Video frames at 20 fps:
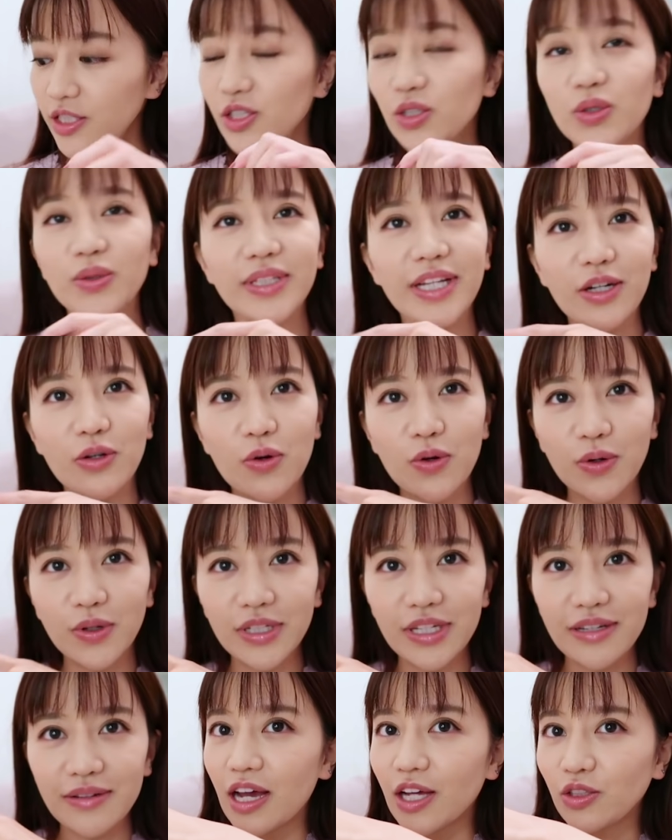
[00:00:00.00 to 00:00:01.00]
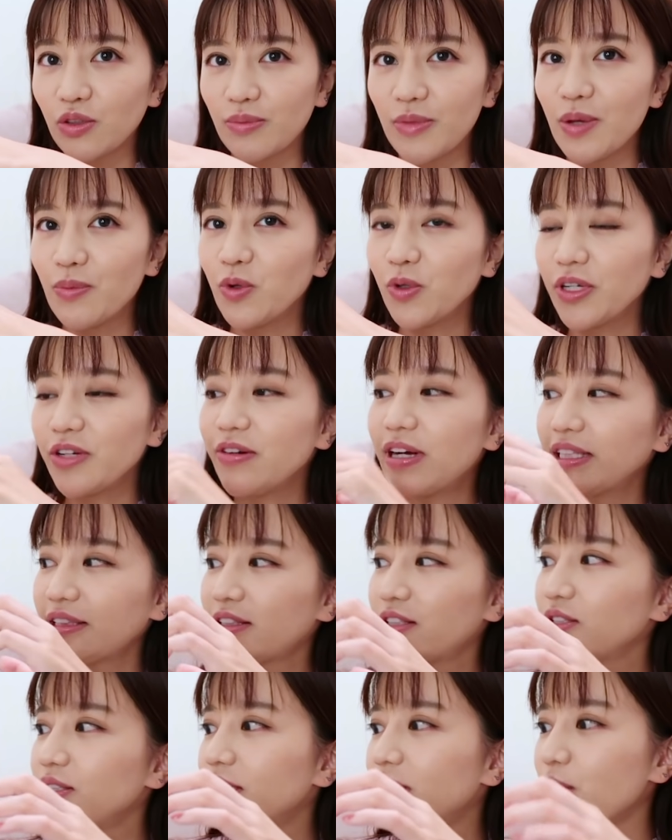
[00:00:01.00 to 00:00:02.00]
一応ね、ここにあのメモリは
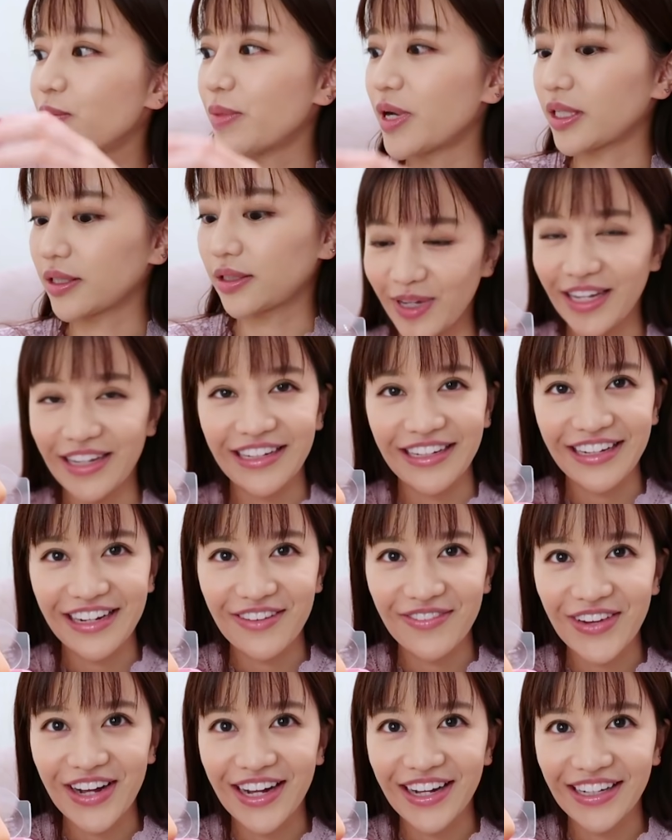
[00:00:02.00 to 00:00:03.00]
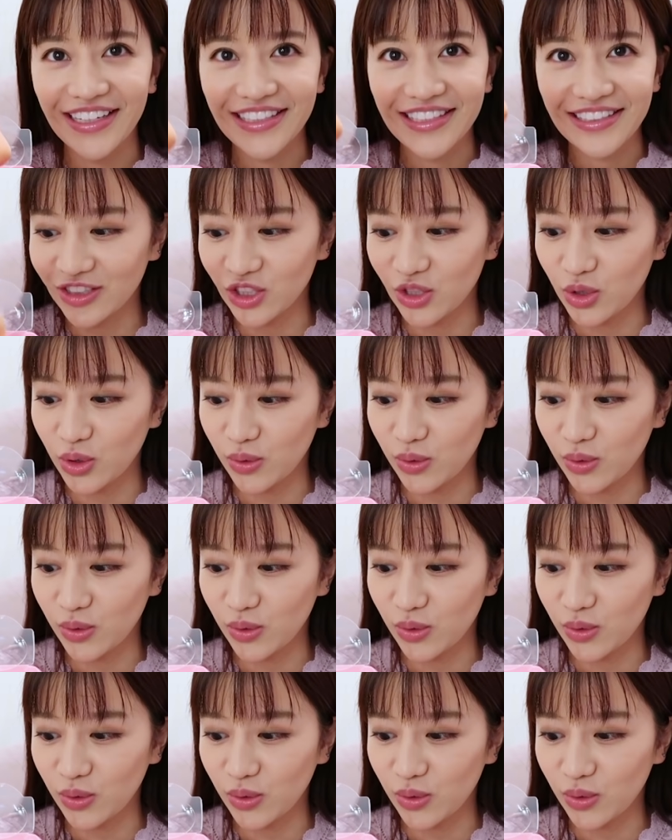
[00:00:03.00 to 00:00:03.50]
ついてます。入れます。